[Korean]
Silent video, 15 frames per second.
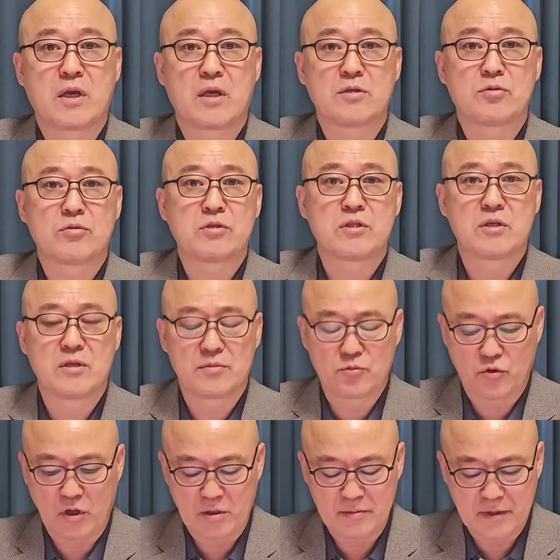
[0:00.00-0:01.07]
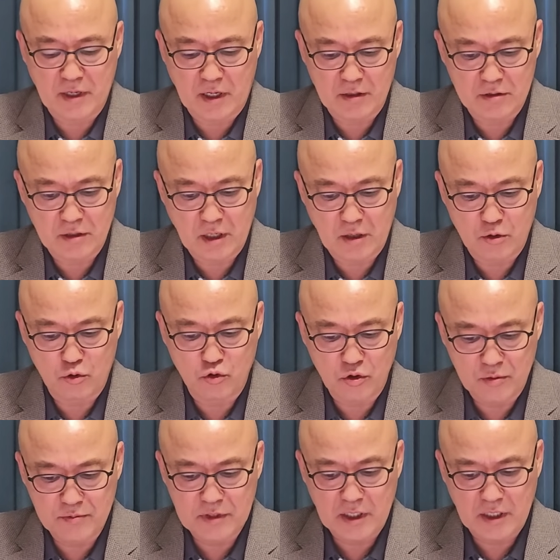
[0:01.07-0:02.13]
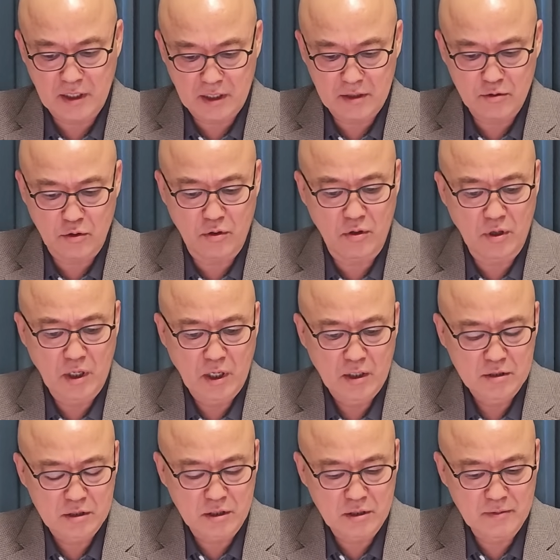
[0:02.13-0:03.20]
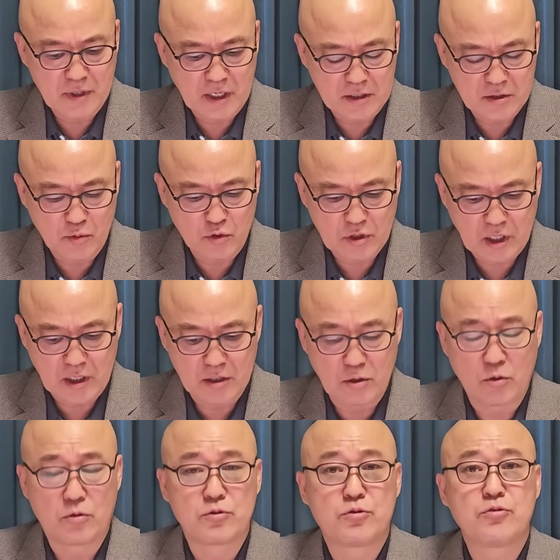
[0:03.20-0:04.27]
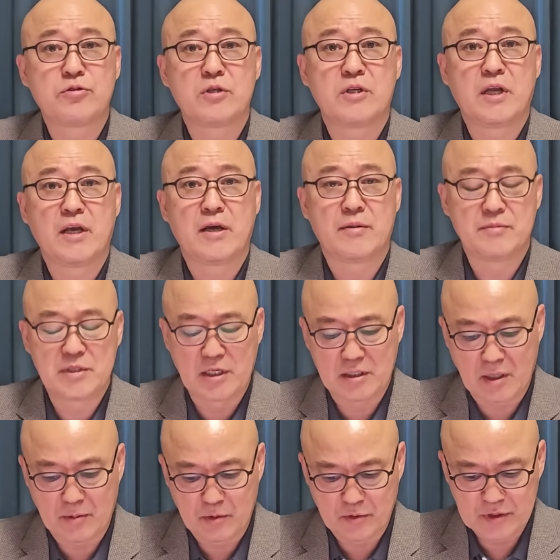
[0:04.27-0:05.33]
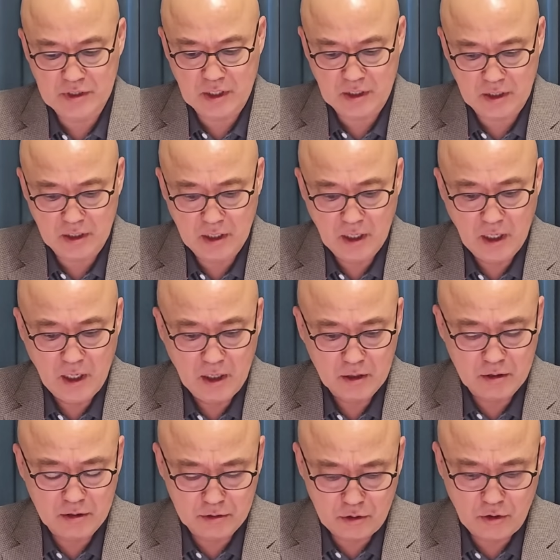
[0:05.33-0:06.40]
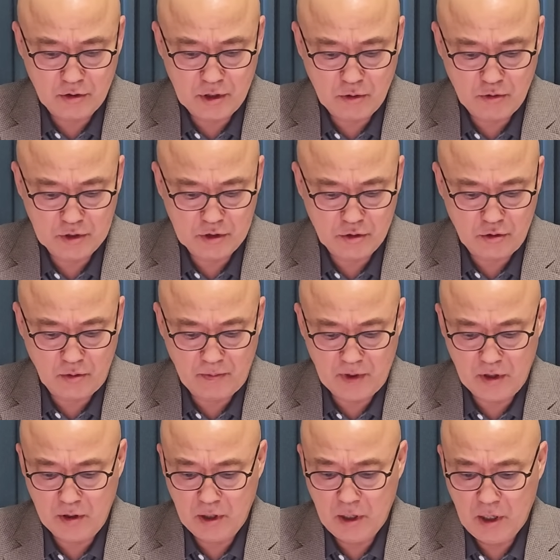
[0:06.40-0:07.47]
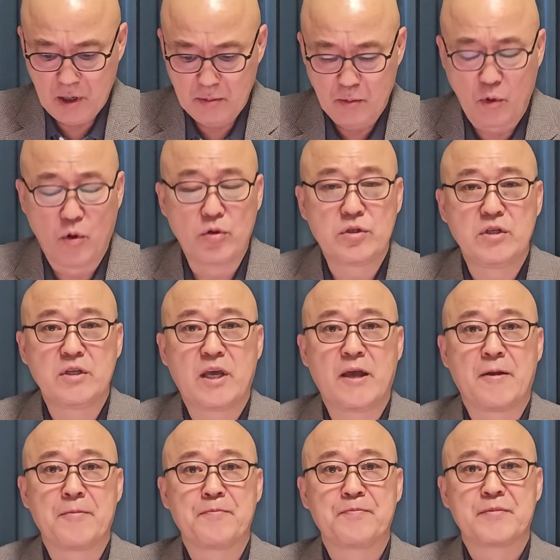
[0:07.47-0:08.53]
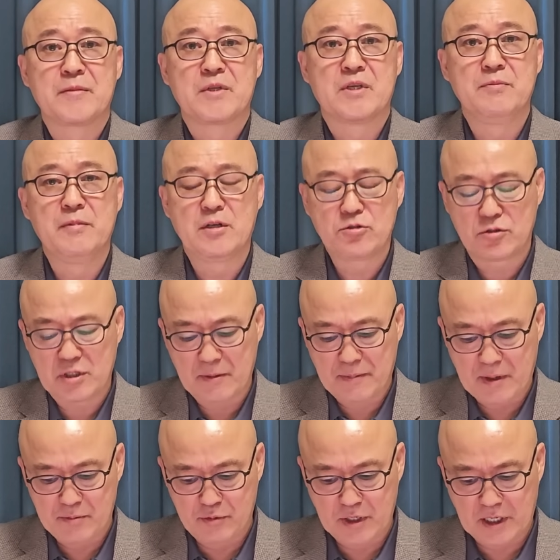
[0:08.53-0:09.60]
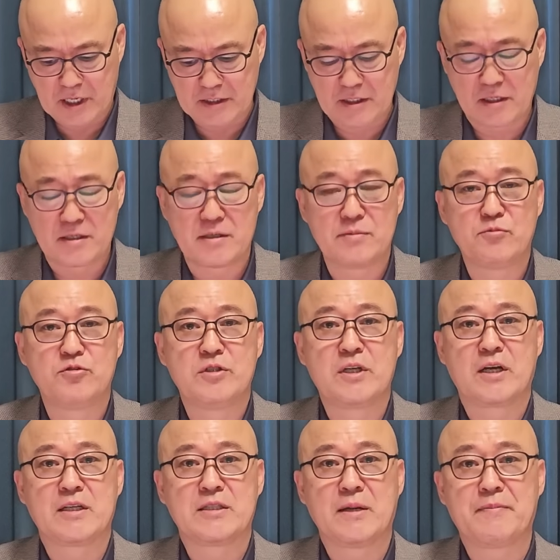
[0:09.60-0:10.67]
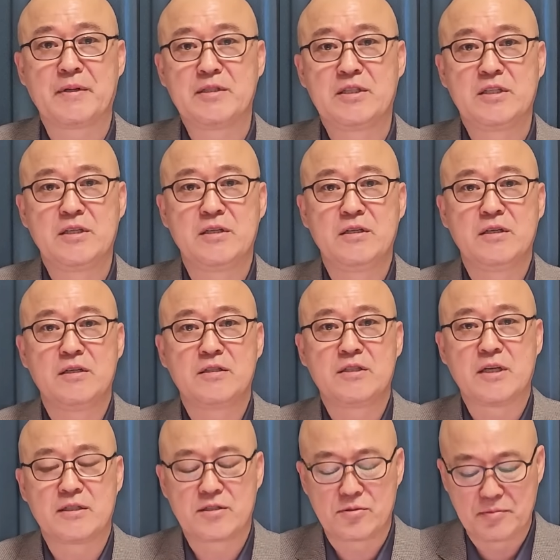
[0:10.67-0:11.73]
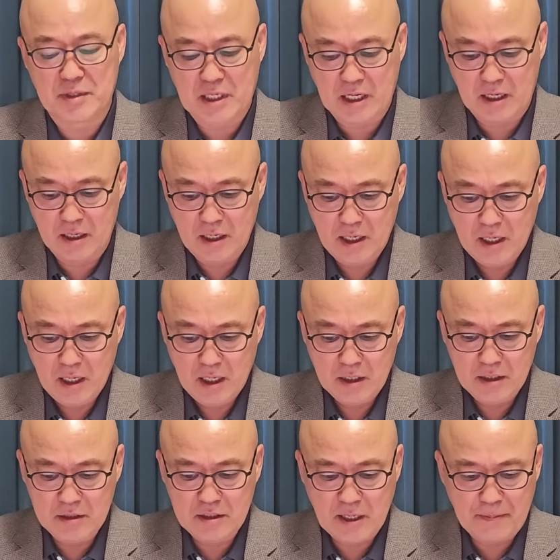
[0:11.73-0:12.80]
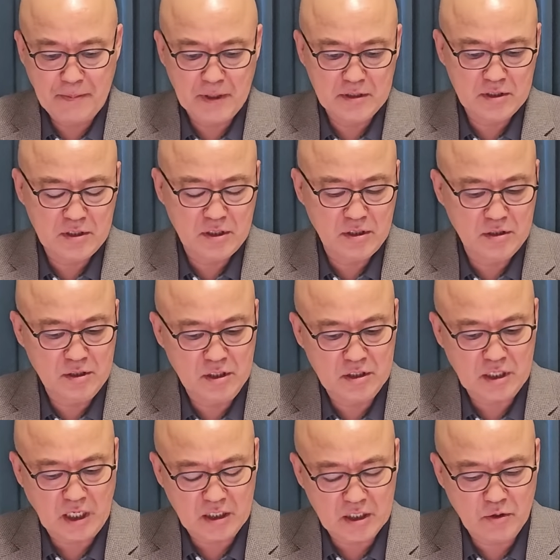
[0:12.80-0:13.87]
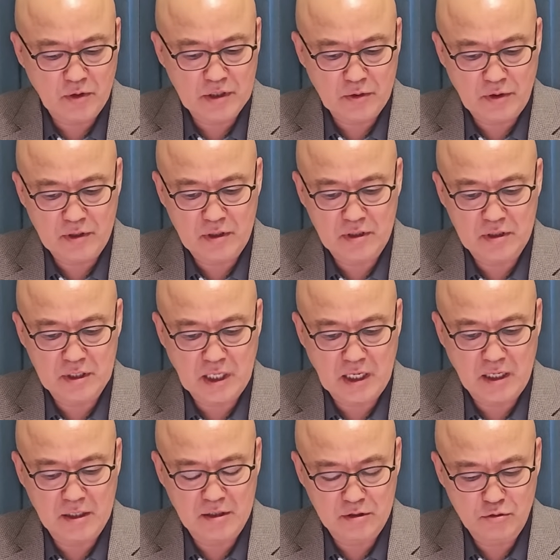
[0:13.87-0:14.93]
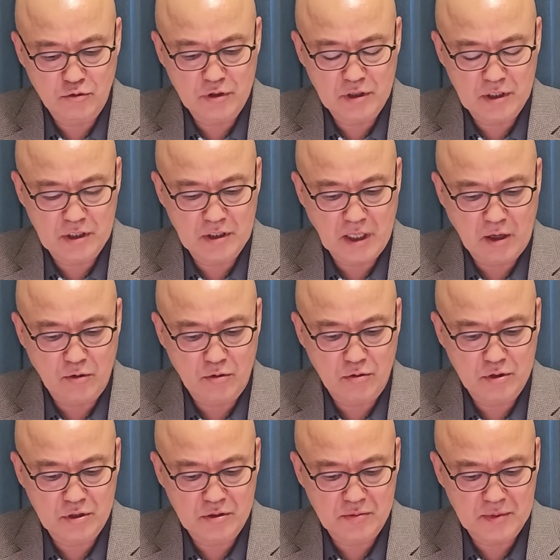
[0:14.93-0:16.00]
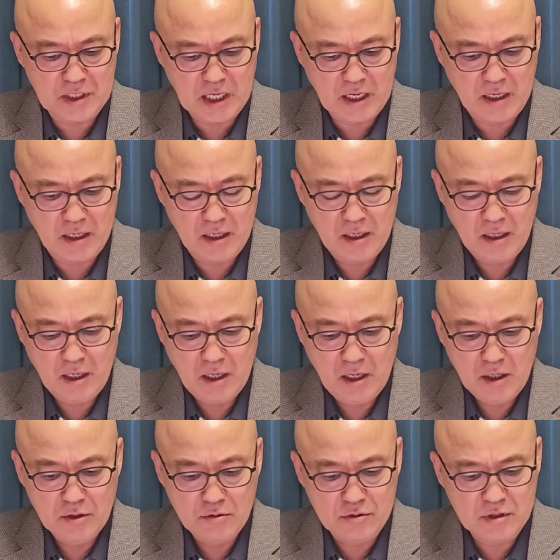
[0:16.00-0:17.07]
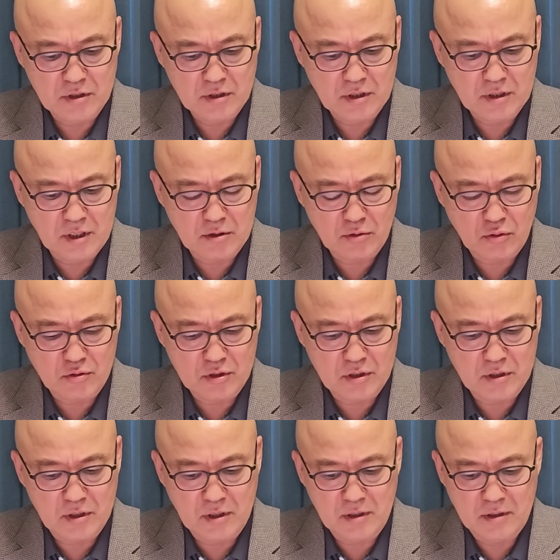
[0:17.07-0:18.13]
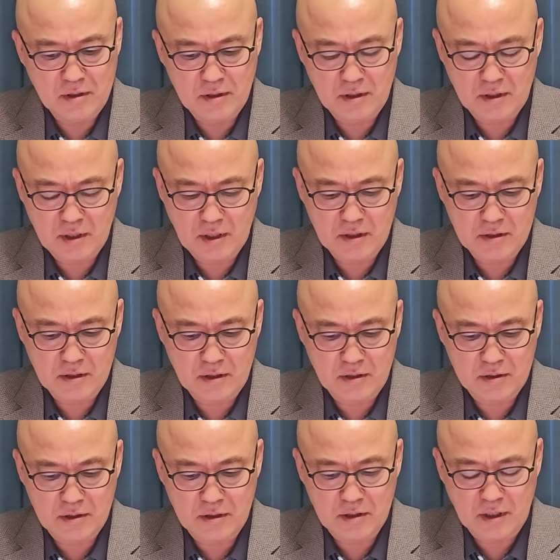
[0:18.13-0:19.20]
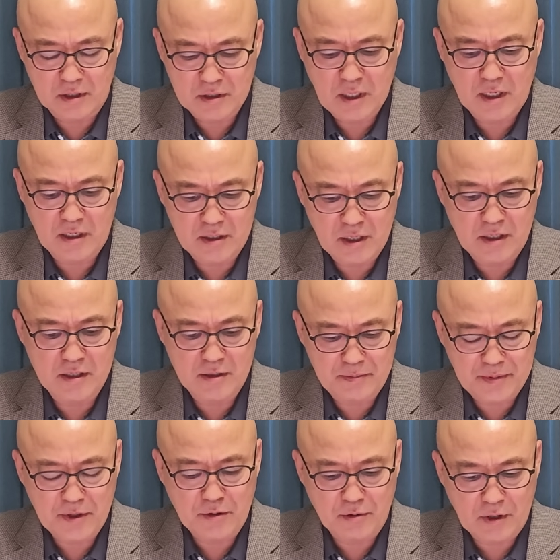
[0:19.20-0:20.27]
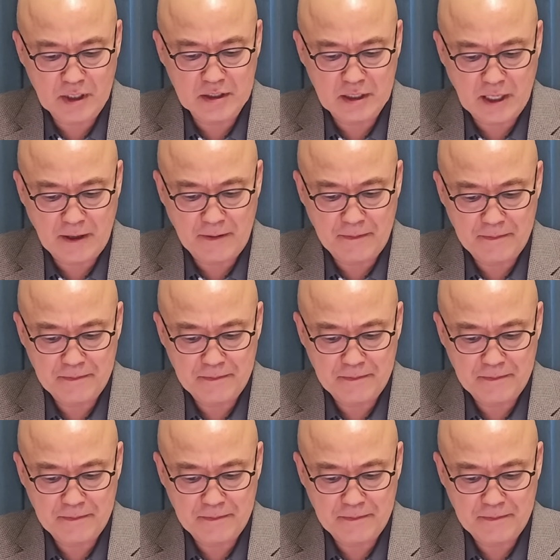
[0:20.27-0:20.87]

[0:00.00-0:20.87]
계속 지금 퇴임을 하는데 그 후임자도 선임을 하지 못하게 되고 추천을 해야 합니다. 대법원장이. 그것도 어려워지고 뭐 모든 게 김명수 재판부의 가장 큰 문제가 재판 지연이었지 않습니까? 이 재판 지연이 장기화될 것이다. 이런 우려들이 나오고 있습니다. 윤석열 대통령이 여기에서 어떤 결단을 내릴 필요가 있다.